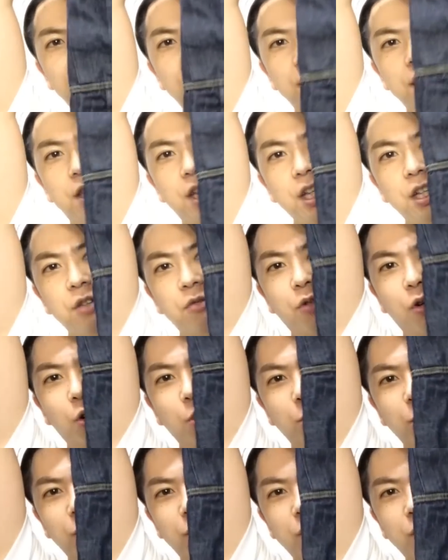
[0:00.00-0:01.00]

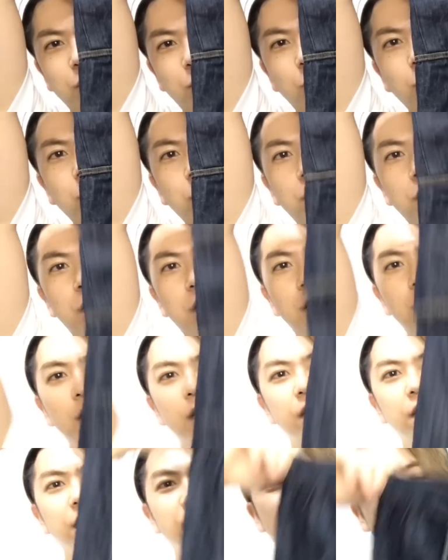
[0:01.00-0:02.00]
デニフォを
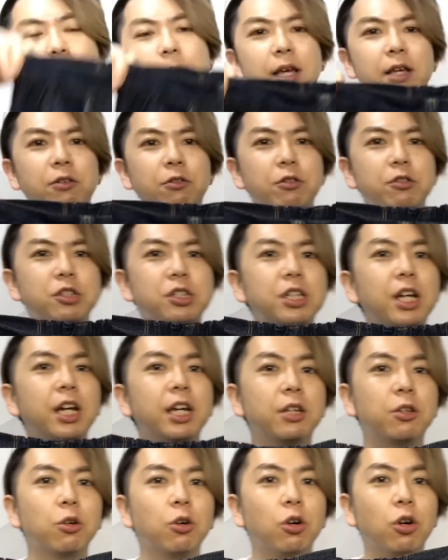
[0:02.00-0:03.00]
リメイクした
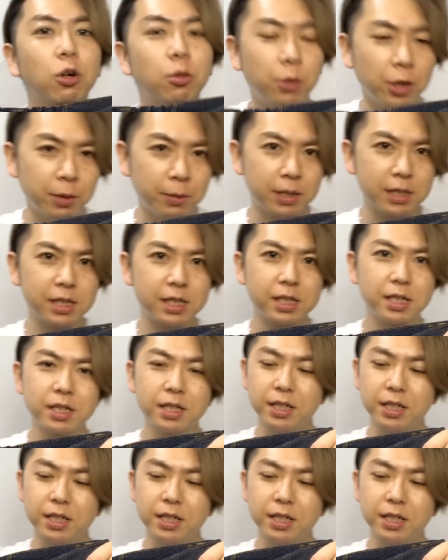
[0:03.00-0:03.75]
いと思います。